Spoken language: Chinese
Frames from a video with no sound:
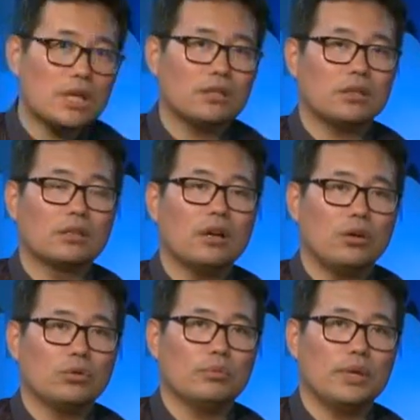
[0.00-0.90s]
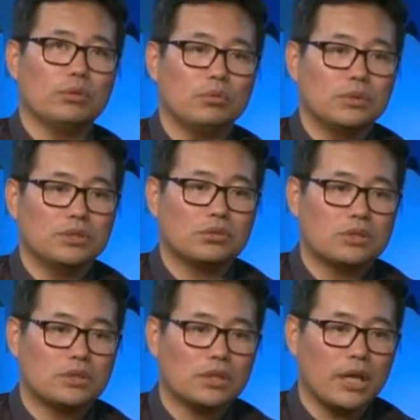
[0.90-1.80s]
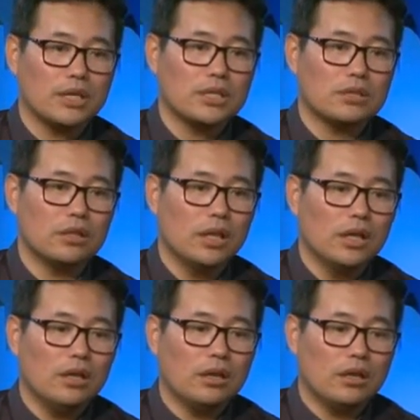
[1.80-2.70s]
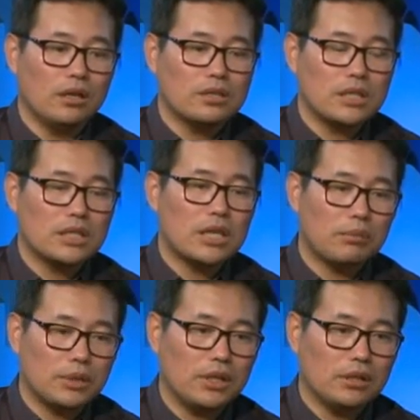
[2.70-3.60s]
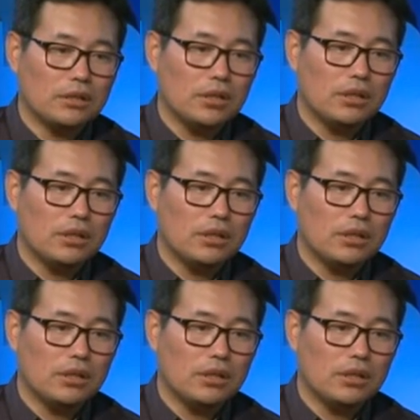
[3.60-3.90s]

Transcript: 样的一个考虑吧，我们就是开始，呃，今年上半年。